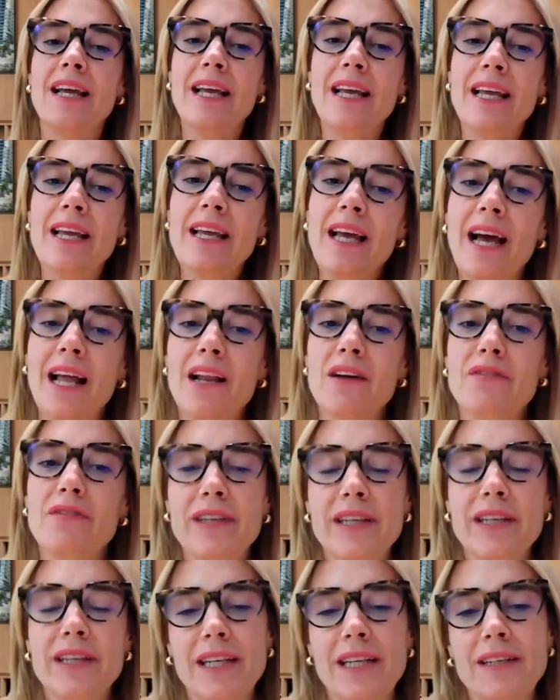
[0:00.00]
E alla
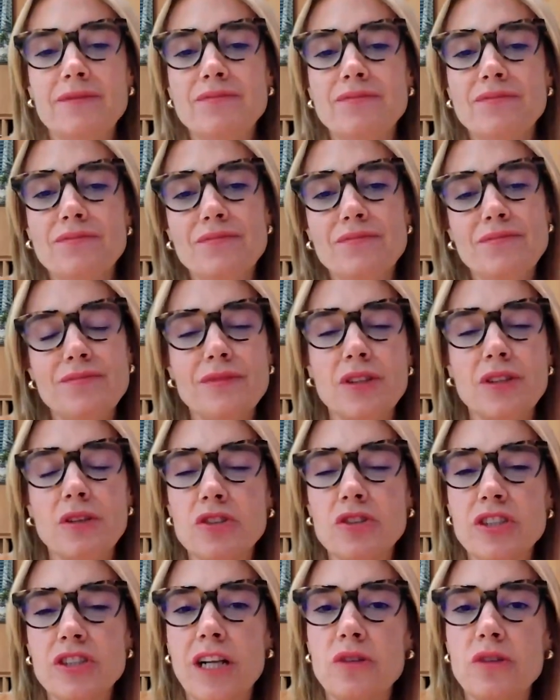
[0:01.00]
fine mh,
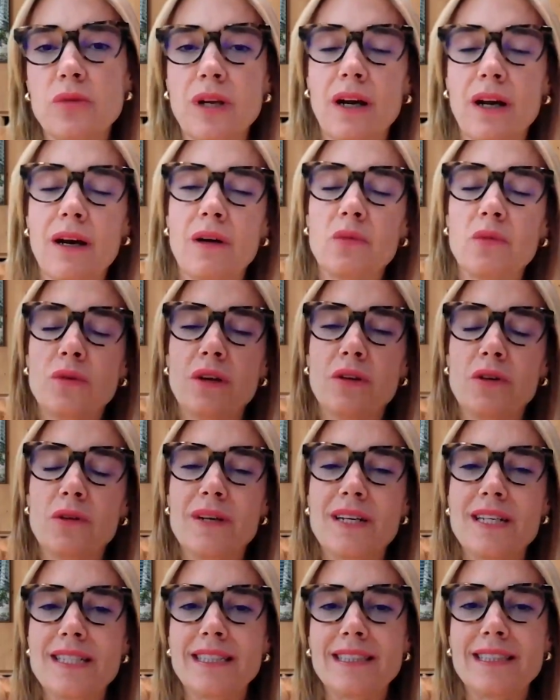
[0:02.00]
mm, ho scelto una, una
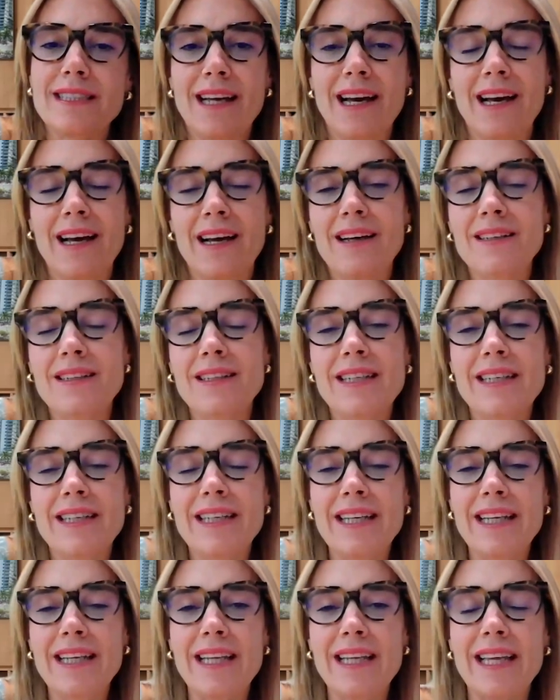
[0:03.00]
università
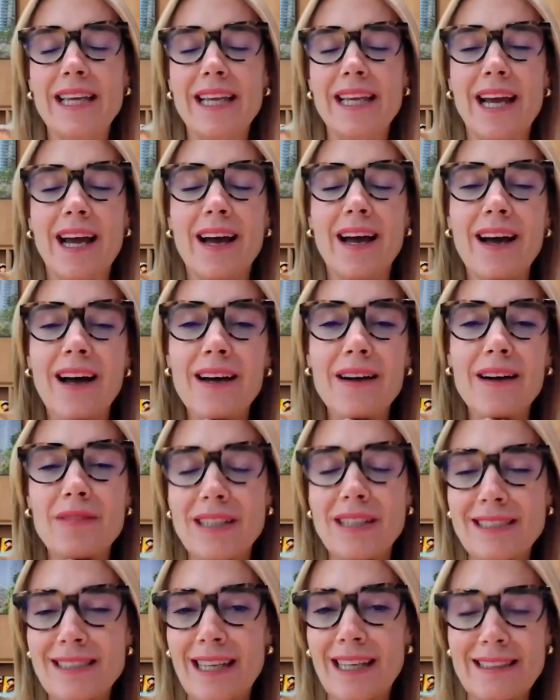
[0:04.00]
eh, che era
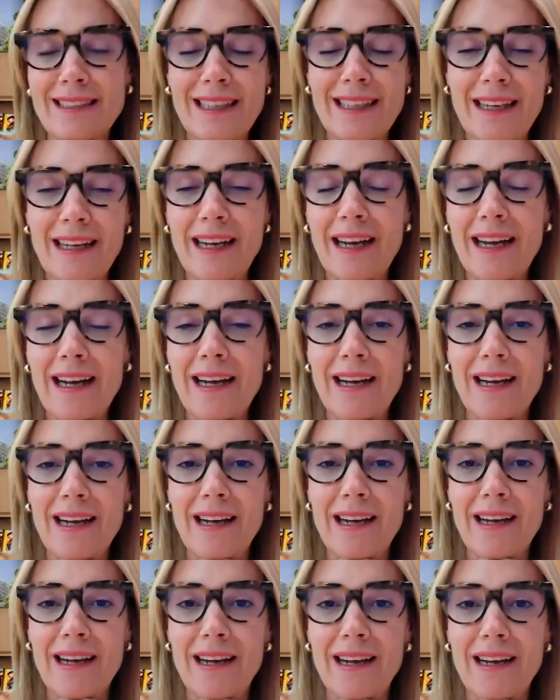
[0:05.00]
basata
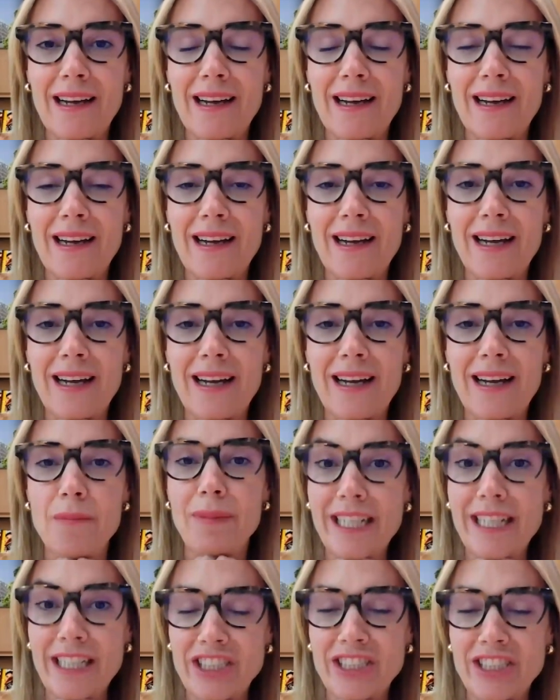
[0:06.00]
a, a,
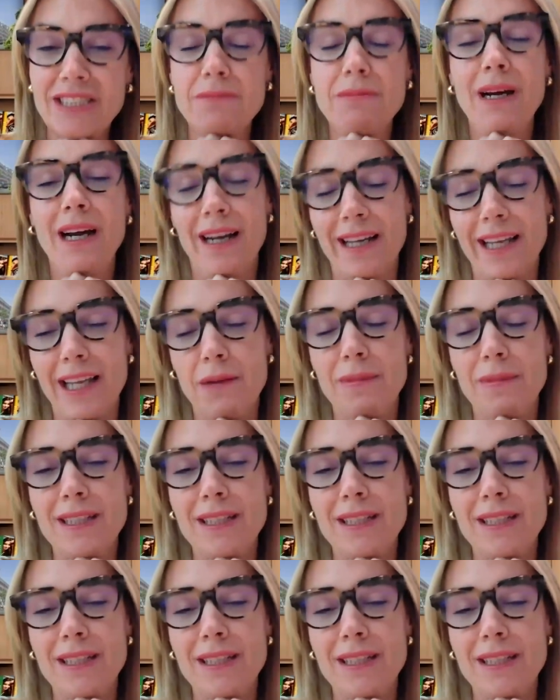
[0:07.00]
Parigi, ma anche a